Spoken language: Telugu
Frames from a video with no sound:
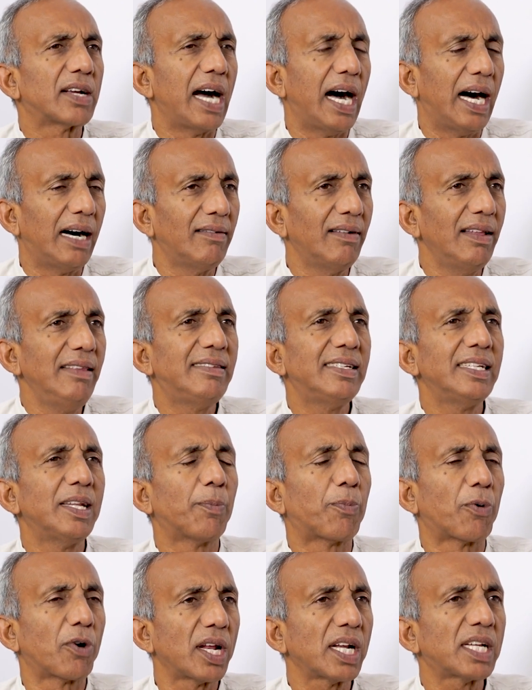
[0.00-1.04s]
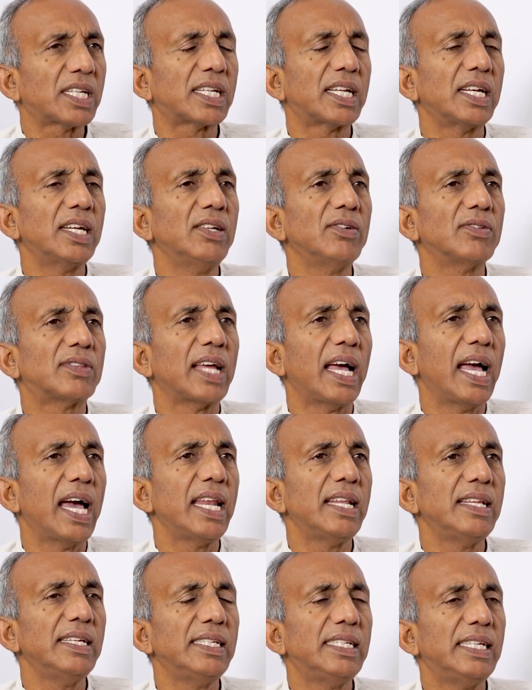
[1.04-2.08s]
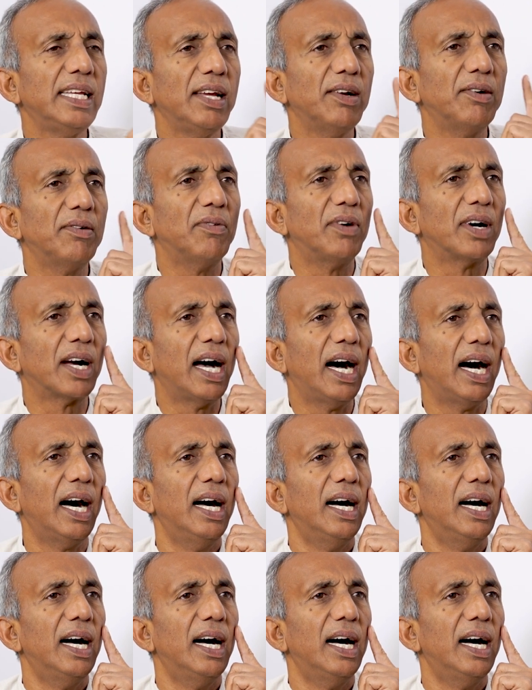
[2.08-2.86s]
కావలసిన ప్రొటెక్షన్ తయారు చేసే ఒక